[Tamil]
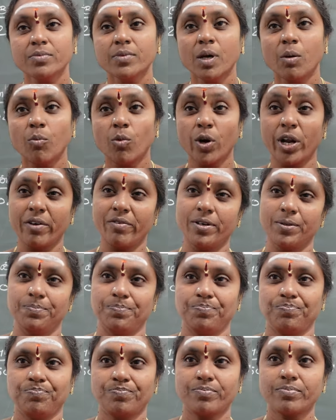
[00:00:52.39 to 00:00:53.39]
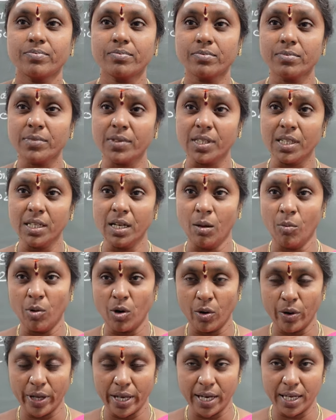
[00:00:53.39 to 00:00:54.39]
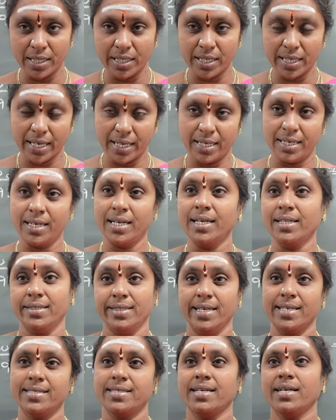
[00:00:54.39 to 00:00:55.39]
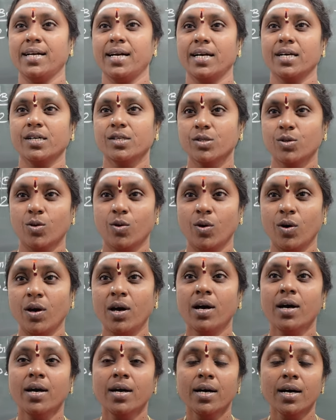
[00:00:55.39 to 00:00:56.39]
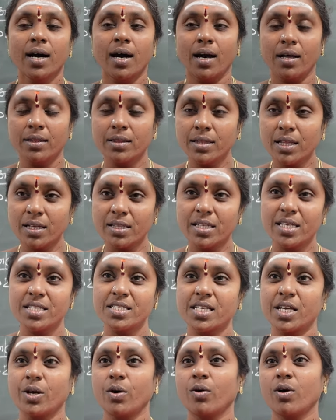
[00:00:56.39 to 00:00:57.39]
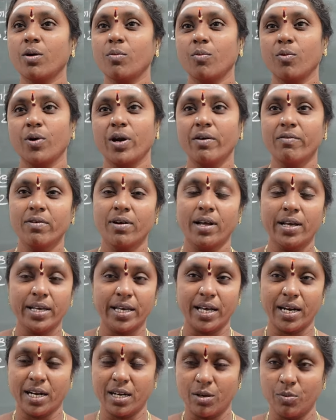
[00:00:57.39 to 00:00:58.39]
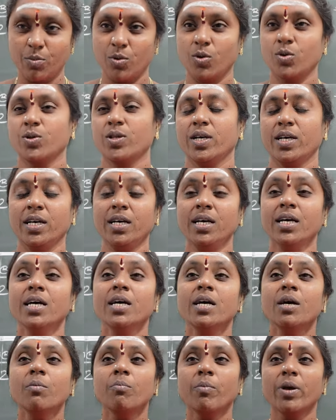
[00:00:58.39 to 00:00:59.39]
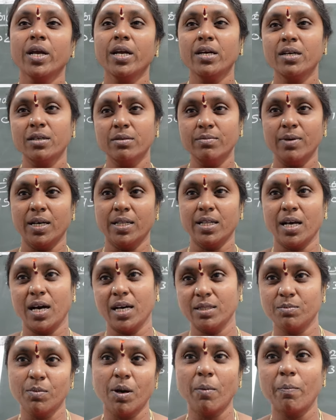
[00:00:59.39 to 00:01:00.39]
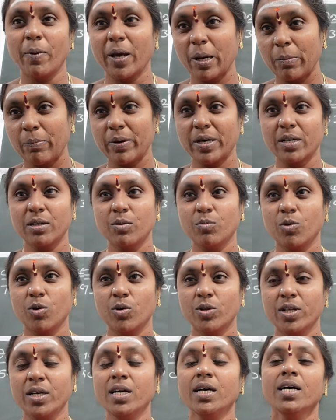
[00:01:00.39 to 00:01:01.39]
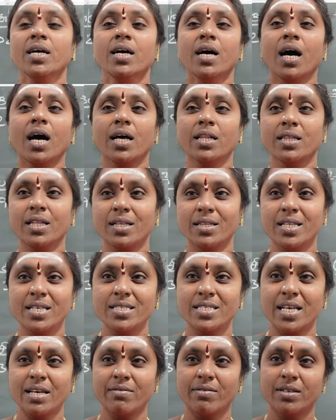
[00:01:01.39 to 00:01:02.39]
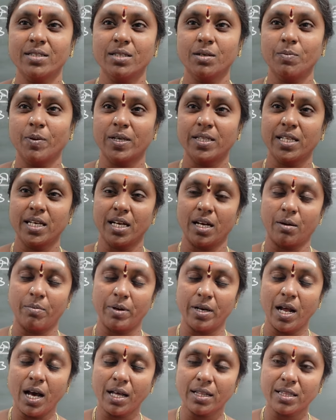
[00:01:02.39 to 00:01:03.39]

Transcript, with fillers: முடிவு நம்மளுடைய அந்த என்ன திசை நடக்குதோ அந்த திசையோட முடிவில் இறக்கும்போது மீண்டும் அந்த ஆத்மா பெறப்படுக்கும் போது அந்த திசை வந்து பார்த்திங்க அப்படின்னா அந்த